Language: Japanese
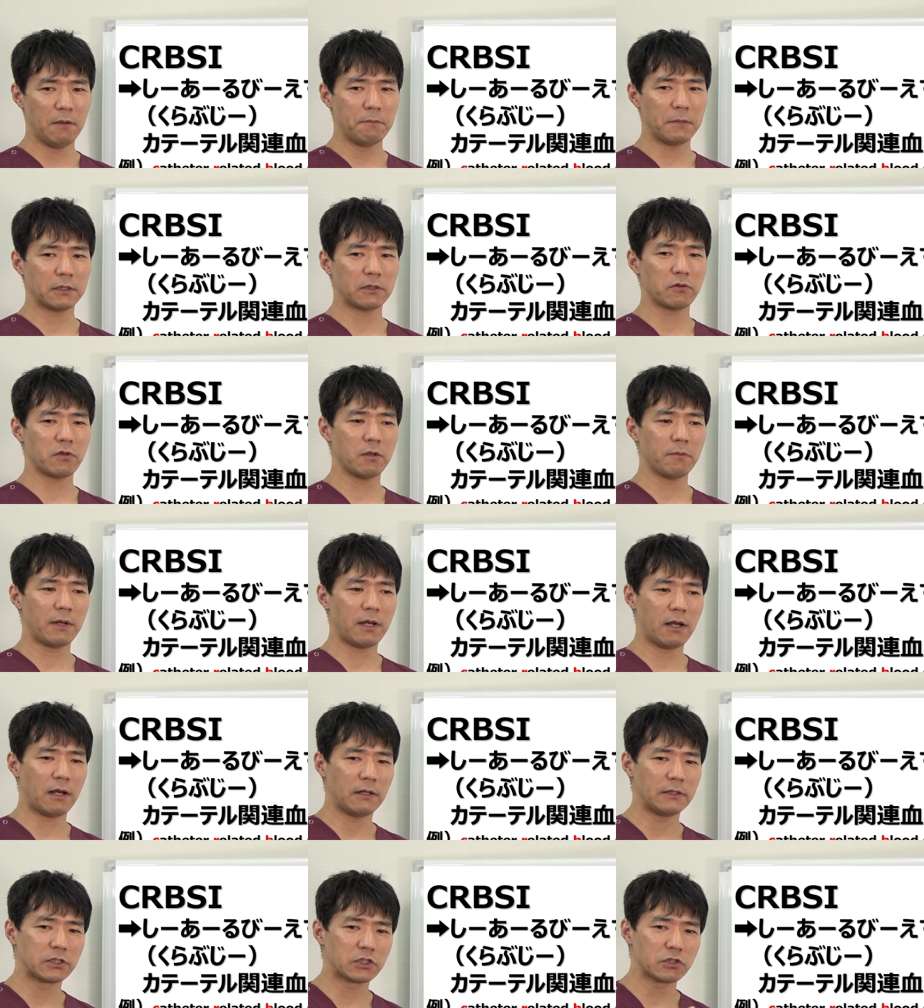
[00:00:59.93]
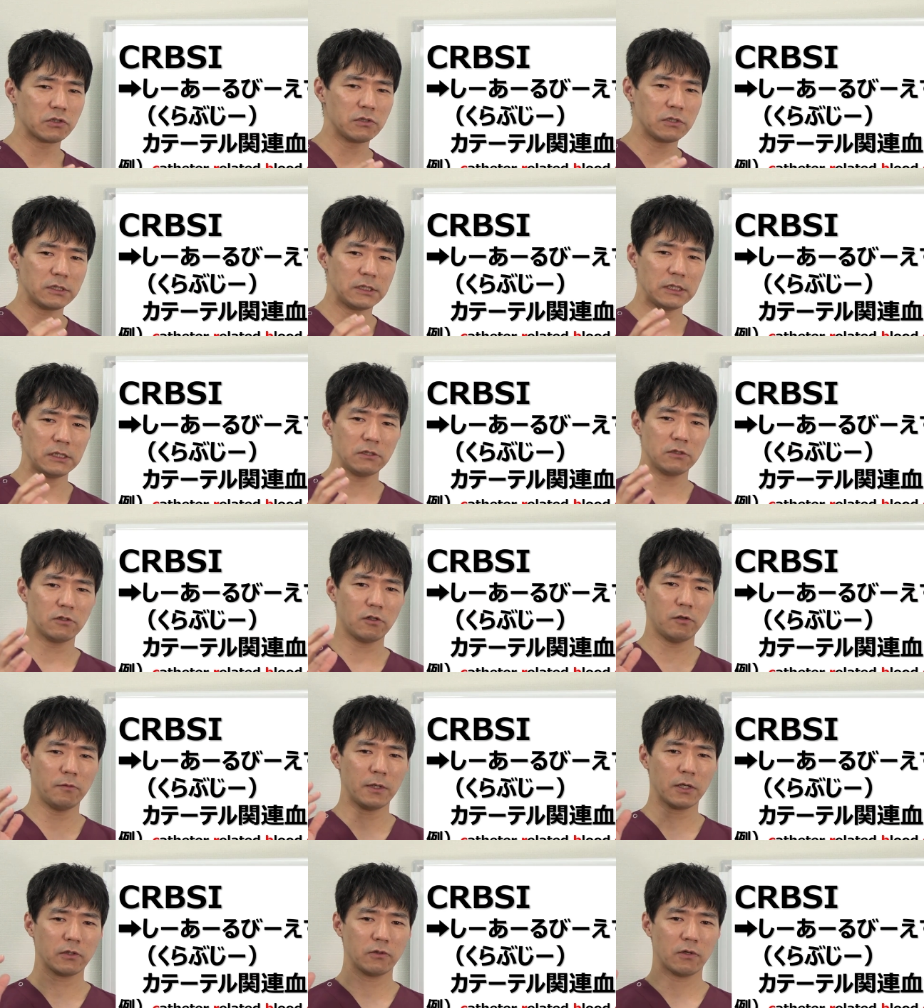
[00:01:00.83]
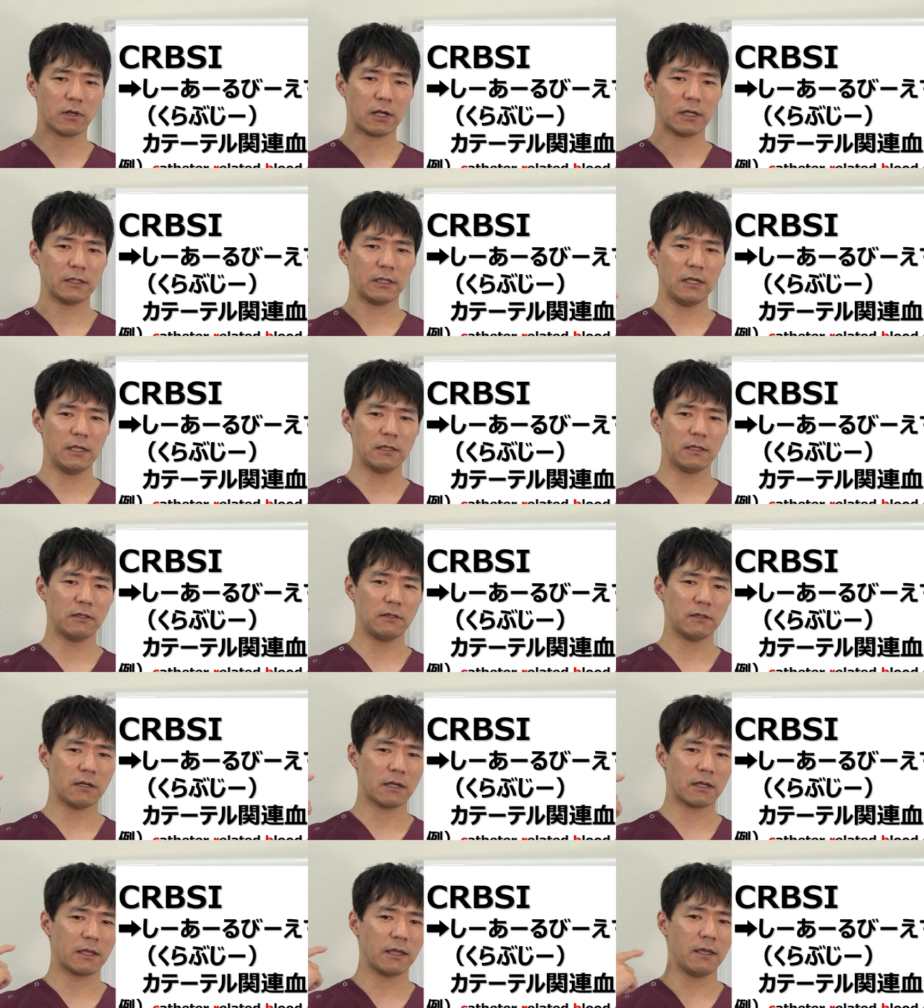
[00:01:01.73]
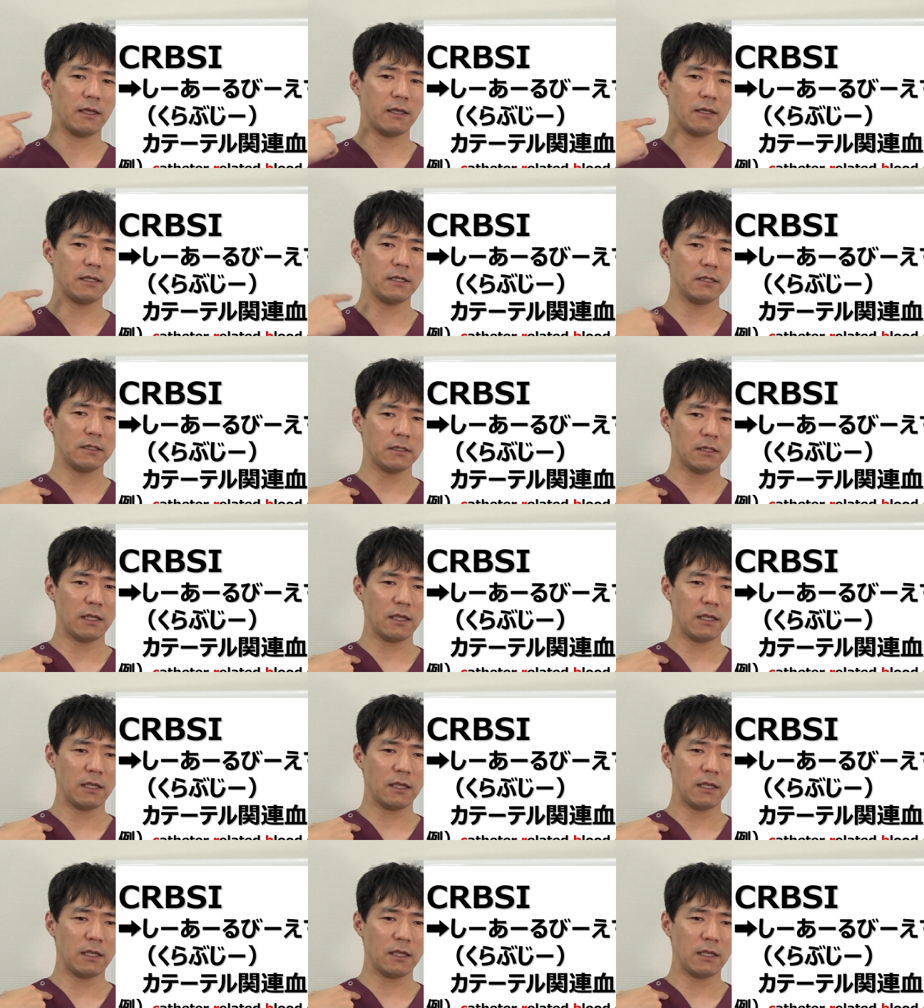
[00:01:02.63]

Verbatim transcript: まあ、例えば中心静脈のカテーテルが原因